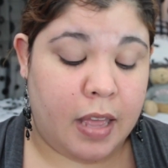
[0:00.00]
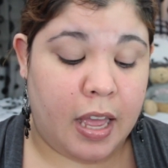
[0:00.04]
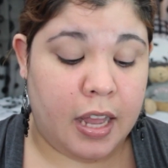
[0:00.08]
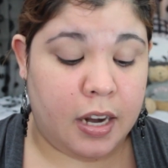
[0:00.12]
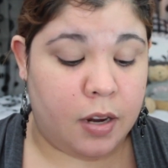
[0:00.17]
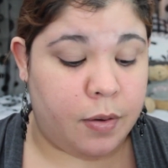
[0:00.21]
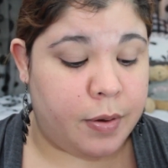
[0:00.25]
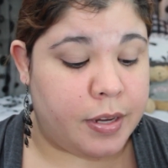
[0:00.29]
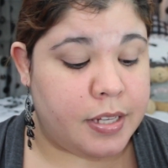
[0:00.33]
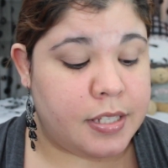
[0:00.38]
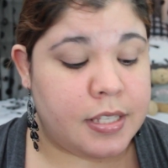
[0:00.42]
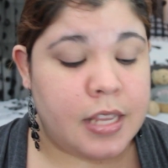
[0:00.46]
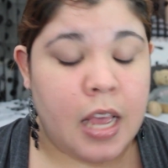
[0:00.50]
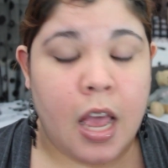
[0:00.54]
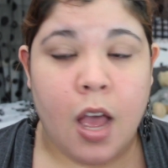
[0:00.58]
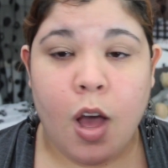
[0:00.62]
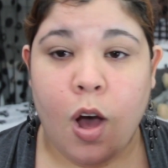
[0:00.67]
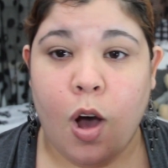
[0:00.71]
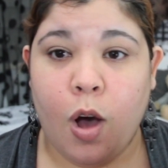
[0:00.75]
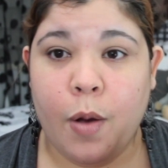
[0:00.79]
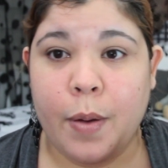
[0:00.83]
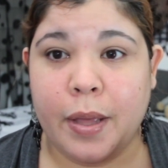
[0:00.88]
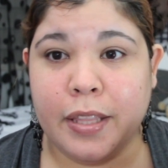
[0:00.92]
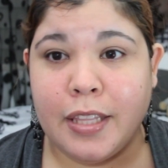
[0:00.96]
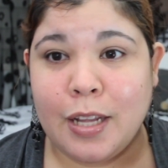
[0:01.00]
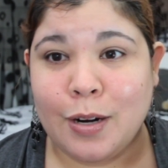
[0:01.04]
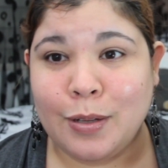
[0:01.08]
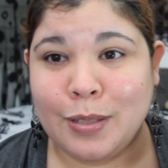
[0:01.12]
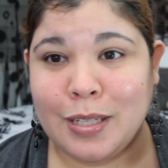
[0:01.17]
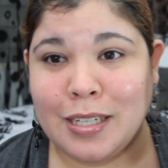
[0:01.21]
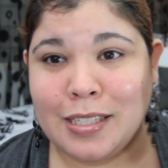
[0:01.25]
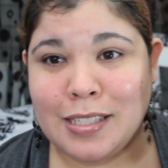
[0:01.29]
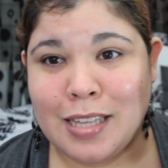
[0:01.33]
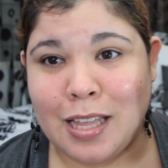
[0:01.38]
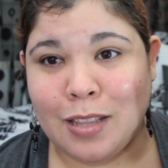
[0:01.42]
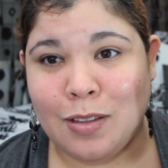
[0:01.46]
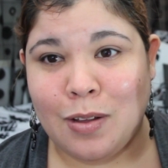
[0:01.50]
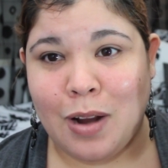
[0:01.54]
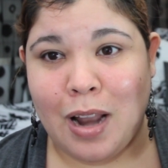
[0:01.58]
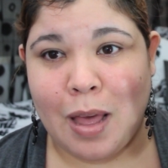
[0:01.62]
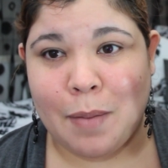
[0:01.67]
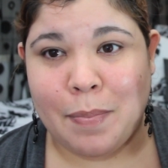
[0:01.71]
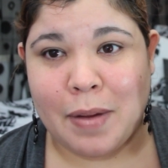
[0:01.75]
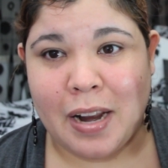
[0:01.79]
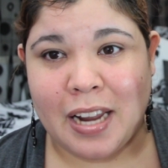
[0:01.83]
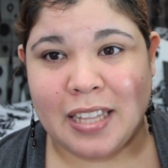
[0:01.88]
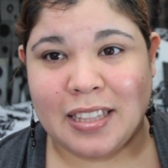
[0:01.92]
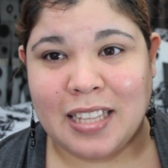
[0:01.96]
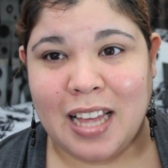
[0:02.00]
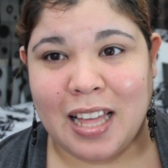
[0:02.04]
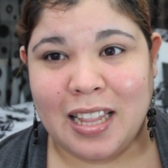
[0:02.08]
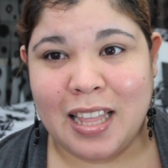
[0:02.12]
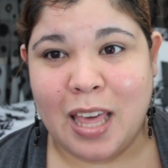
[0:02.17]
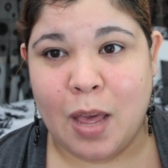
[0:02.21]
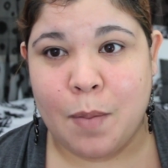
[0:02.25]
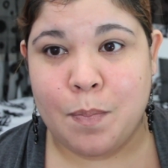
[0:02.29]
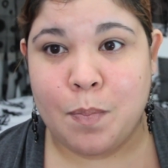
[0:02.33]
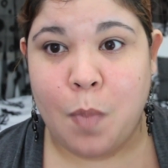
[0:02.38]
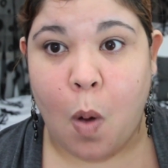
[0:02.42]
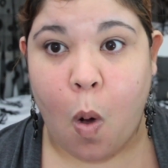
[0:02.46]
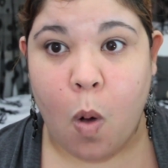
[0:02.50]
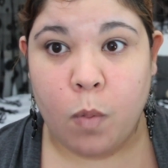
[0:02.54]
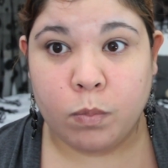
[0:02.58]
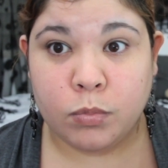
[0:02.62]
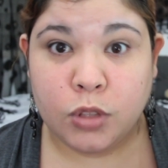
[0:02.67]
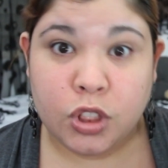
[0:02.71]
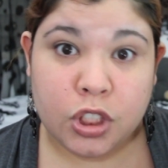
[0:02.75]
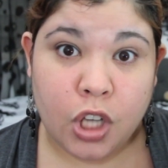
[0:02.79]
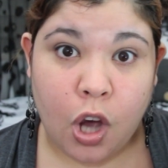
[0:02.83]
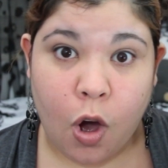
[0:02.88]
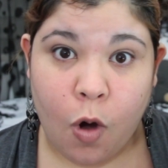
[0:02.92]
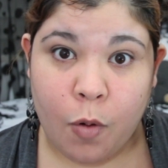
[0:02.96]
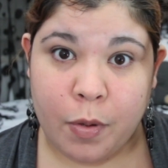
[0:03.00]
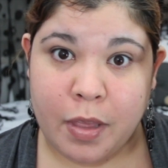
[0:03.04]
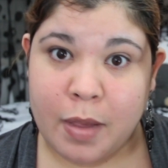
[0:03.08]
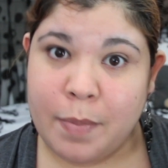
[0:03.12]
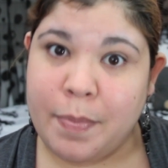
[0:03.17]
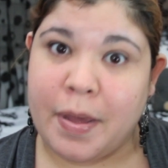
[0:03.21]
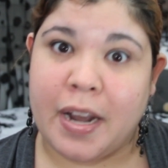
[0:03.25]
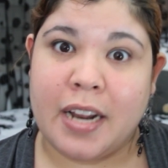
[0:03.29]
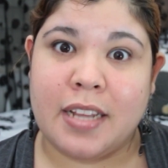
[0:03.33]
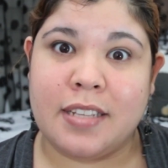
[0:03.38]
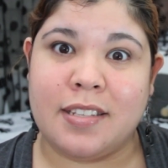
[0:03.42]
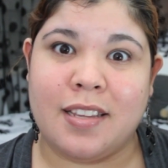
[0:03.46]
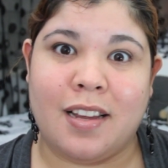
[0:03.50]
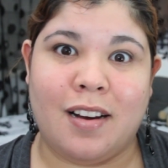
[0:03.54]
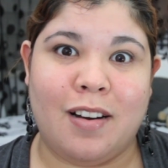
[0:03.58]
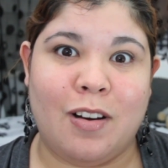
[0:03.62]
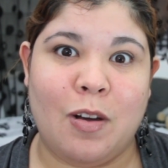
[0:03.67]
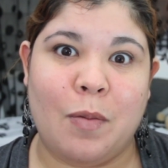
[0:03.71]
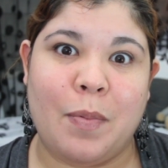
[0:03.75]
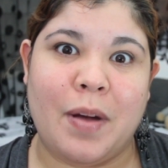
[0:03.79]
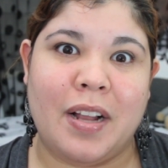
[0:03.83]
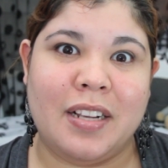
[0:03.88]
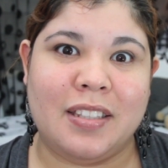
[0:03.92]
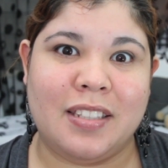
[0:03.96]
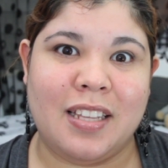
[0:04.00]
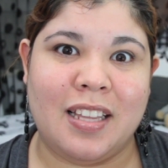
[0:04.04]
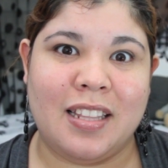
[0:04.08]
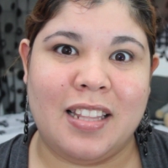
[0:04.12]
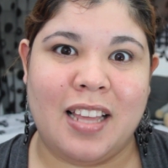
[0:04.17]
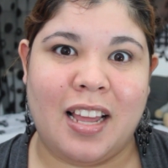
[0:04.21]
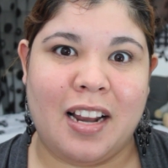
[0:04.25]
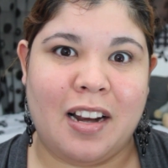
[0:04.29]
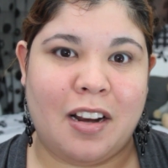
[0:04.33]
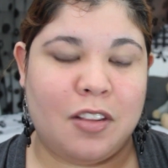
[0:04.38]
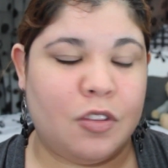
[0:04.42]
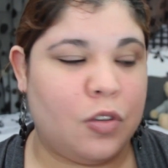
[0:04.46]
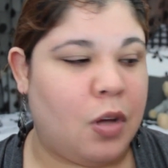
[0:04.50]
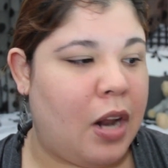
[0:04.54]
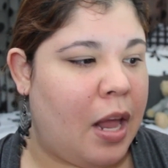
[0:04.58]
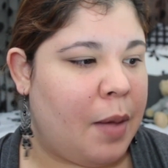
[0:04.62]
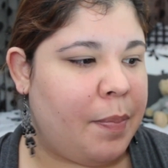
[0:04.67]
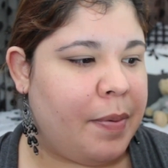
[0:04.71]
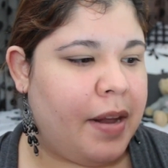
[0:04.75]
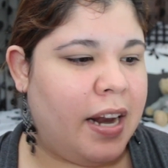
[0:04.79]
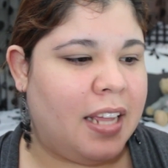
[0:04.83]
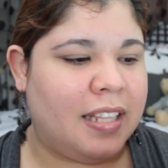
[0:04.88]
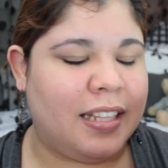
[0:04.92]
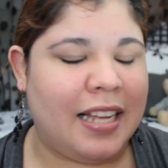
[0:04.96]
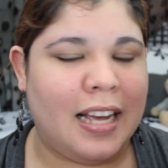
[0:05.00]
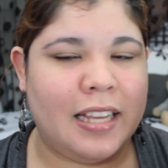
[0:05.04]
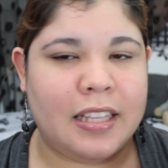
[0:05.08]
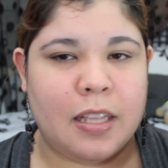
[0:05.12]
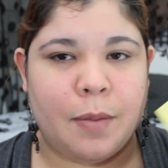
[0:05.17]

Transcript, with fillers: Anyways, hoy voy a estar utilizando la paleta de Bomb Jovi para hacerlo parte de todas las paletas.